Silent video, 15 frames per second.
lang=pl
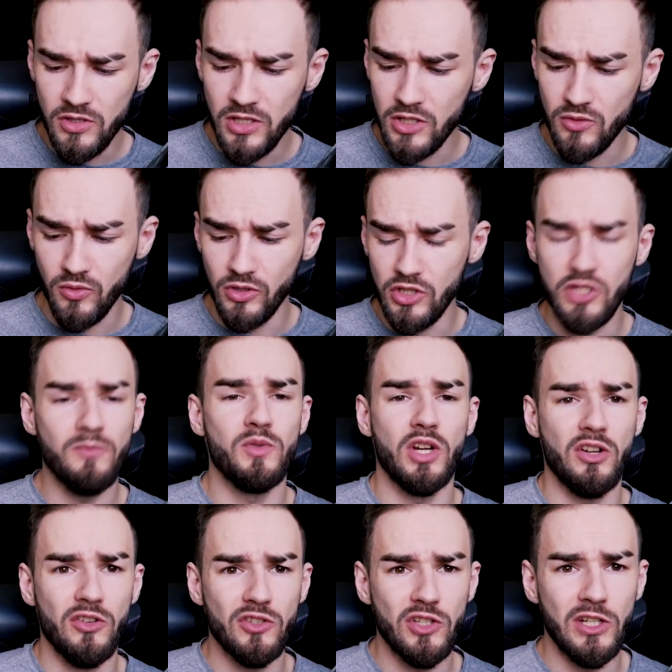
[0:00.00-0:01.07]
Wszystkie słodycze,
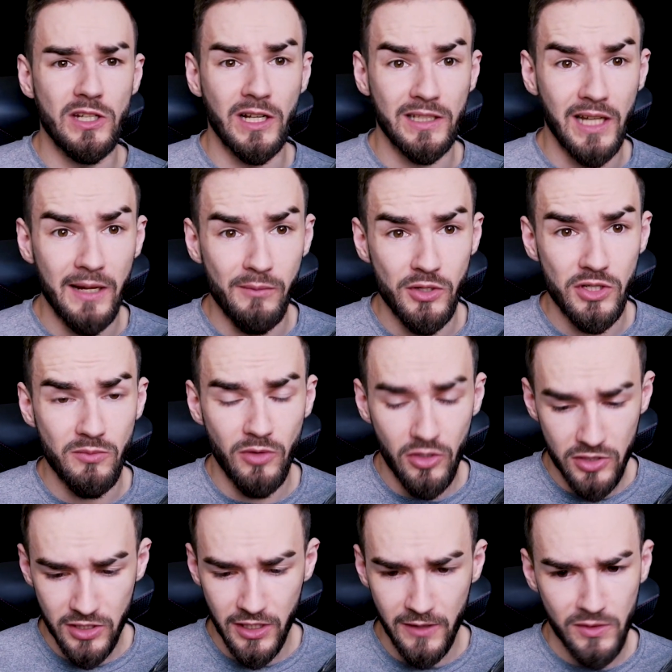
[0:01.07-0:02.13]
przekąski i tak dalej będziemy
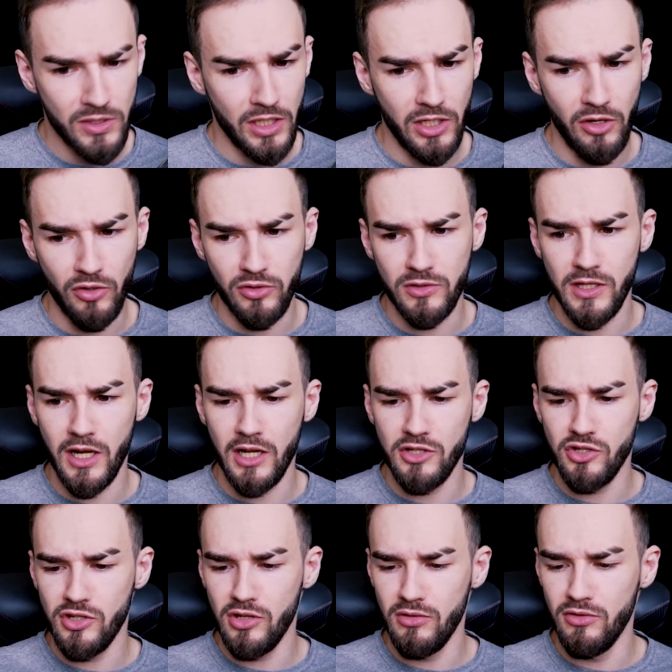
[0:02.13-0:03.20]
oceniali w skali od
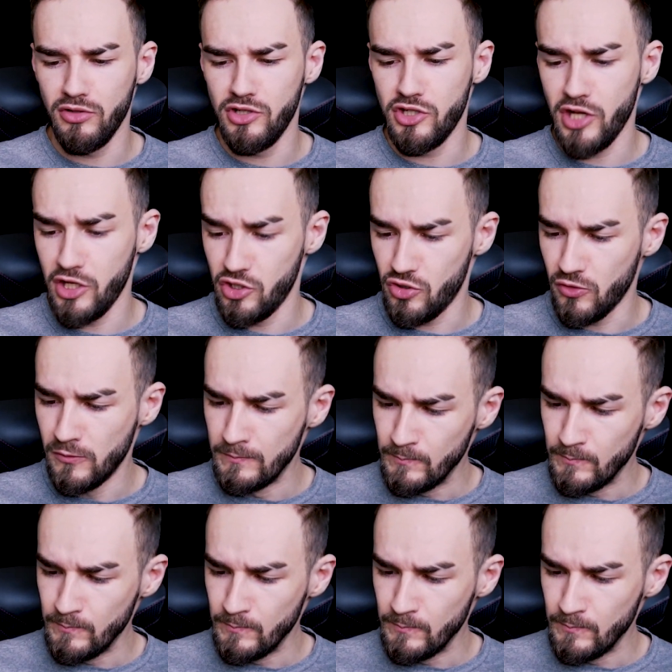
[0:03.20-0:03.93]
0 do 10